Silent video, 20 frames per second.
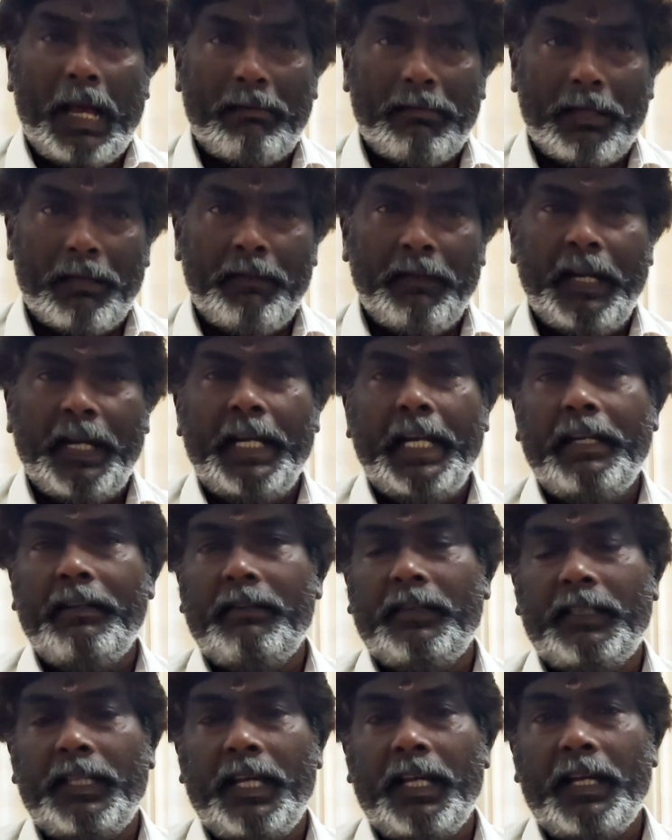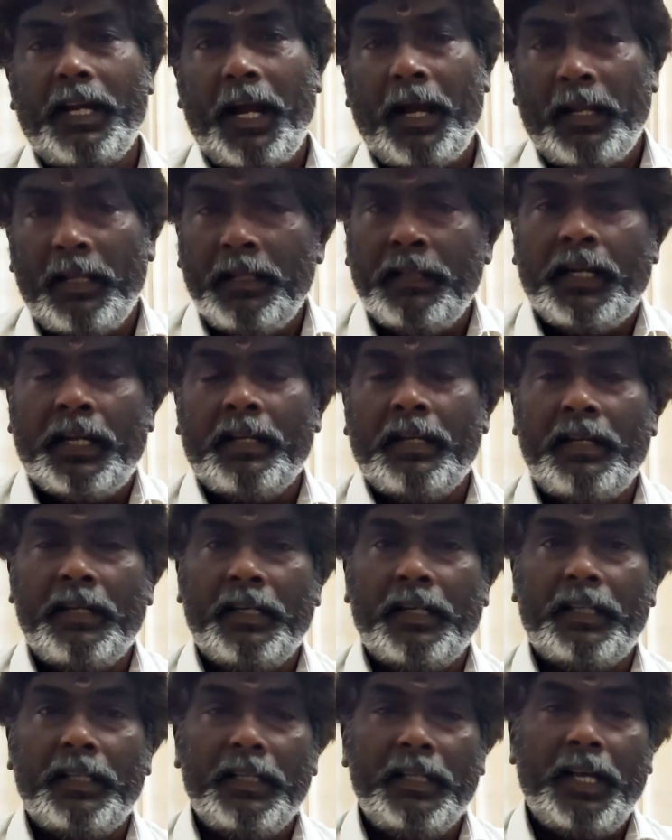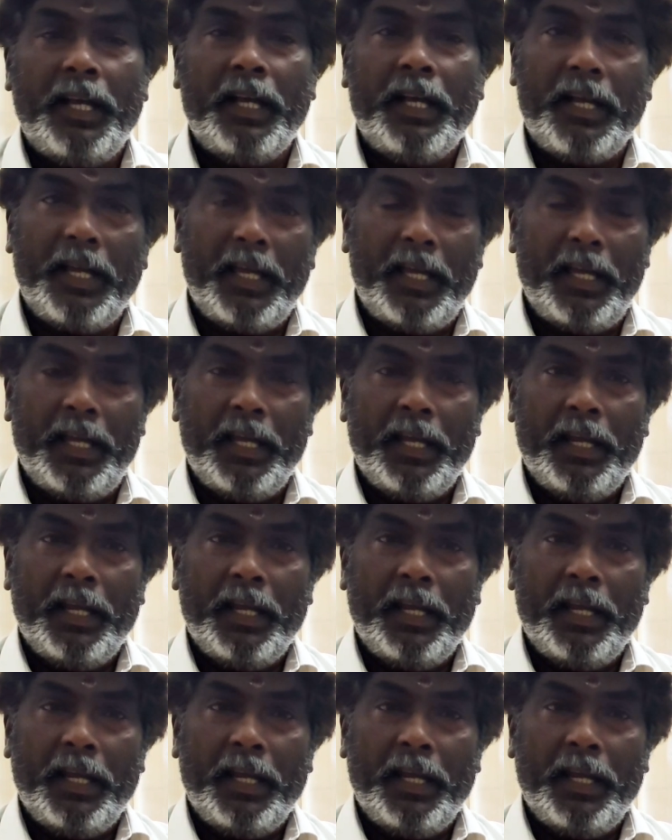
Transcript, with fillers: அவரை வேண்டிட்டு வந்தால் நல்லது நடக்குங்கிறது அங்கே